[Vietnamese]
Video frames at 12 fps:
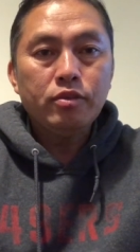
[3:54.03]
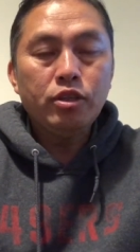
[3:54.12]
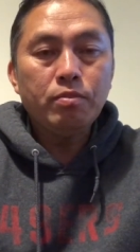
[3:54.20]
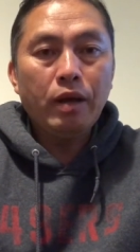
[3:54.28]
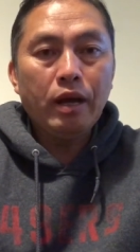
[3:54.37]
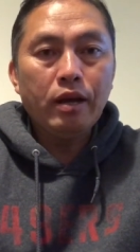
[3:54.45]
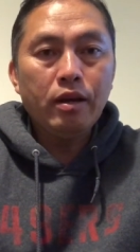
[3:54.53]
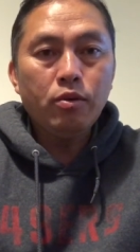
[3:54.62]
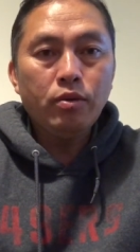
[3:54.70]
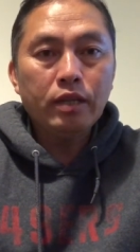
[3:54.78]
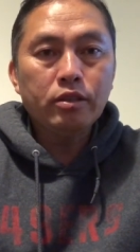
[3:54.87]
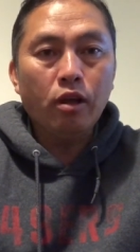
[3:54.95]
chính bà
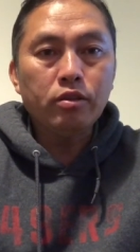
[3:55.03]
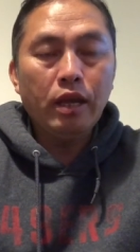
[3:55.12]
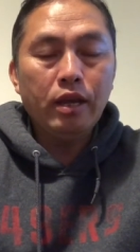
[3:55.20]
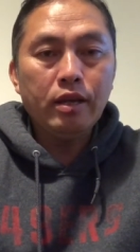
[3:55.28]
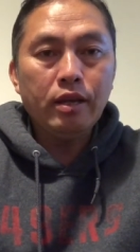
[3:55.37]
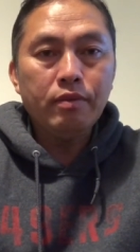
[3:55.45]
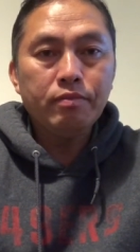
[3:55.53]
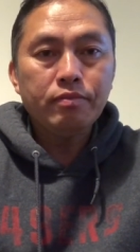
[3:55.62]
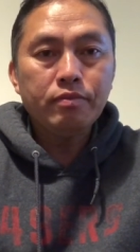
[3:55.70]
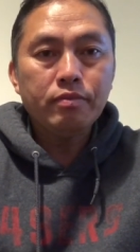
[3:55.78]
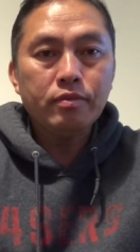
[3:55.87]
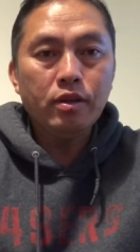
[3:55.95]
luôn đang tỏm tề này
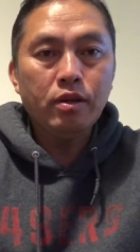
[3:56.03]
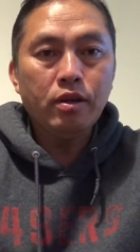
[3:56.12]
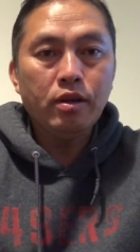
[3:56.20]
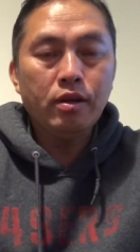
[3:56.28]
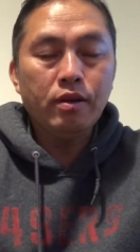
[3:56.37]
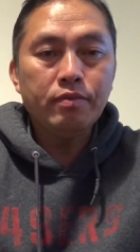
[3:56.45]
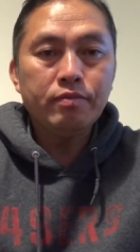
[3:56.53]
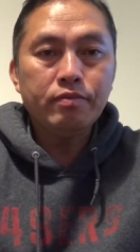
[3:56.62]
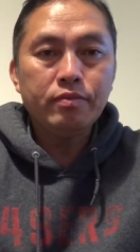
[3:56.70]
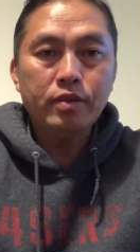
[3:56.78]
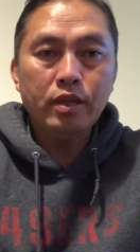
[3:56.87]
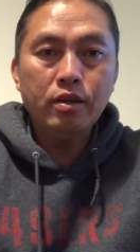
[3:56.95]
ờ
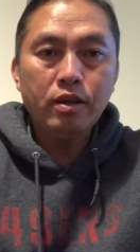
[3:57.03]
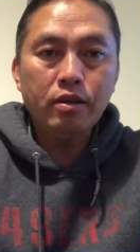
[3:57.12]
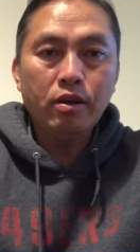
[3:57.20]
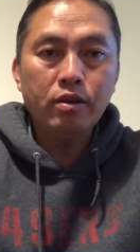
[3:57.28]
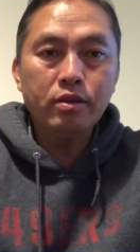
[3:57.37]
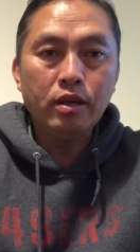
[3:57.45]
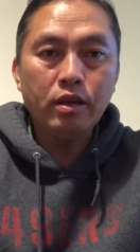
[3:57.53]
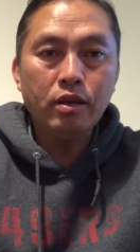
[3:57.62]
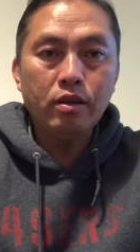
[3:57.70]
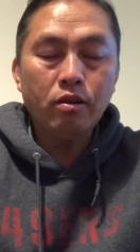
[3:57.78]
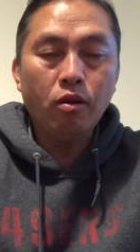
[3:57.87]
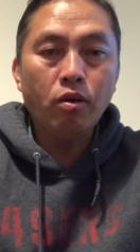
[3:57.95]
chị giờ lên nó nó
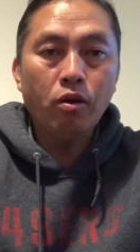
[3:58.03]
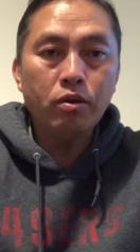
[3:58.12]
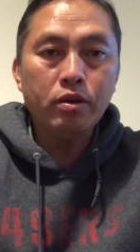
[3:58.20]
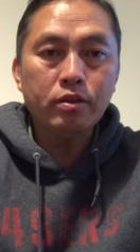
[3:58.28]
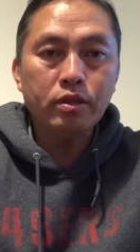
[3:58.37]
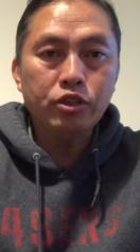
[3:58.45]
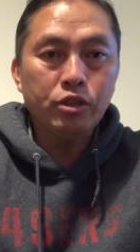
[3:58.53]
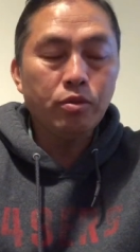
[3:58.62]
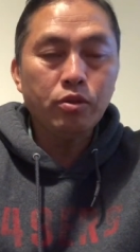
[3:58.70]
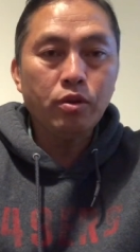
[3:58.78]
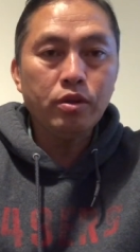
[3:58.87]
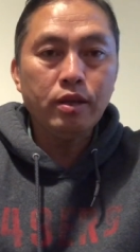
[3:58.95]
chị lâu lâu lên nó chị chỉ
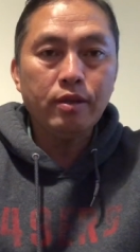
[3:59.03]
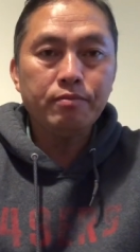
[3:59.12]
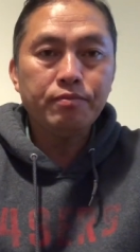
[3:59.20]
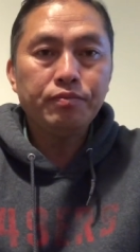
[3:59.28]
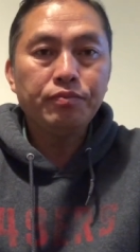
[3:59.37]
một chua gì